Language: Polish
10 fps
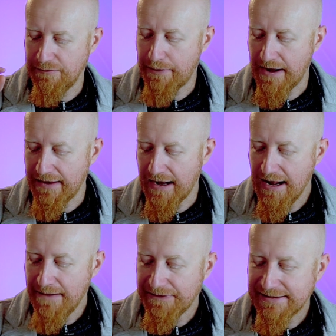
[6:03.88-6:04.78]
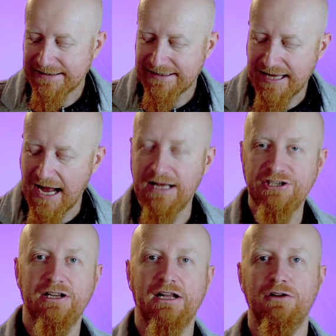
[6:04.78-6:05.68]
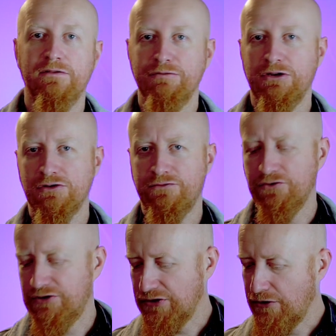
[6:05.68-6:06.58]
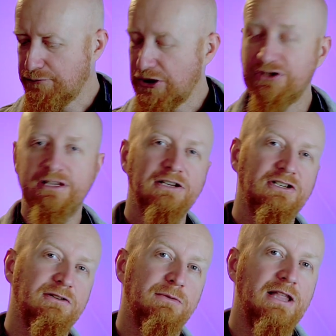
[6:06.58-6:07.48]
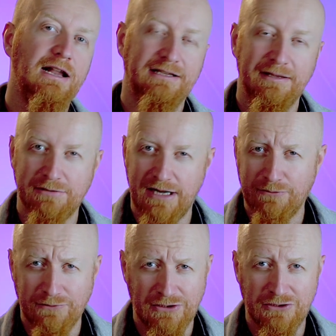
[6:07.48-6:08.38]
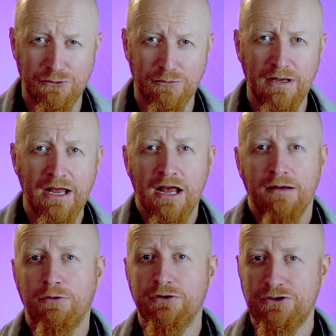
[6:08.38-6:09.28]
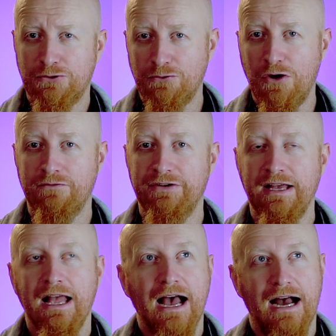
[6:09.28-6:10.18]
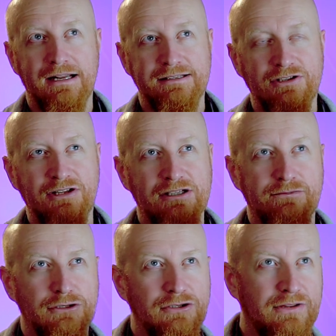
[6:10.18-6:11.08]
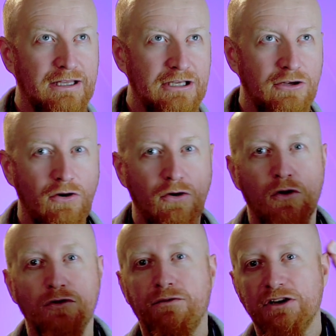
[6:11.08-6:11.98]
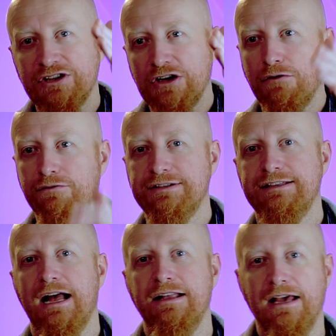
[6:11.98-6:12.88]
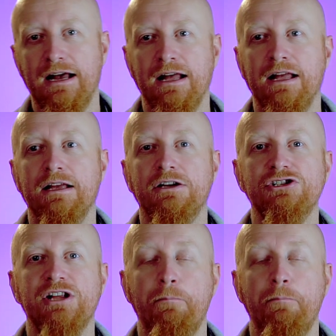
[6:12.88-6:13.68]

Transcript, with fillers: Pana, stale się radował Jego świątynią. Przeczytajcie sobie dalej ten psalm 27, bo on jest cudowny, ale zaczyna się właśnie od takiego odważnego wyznania, że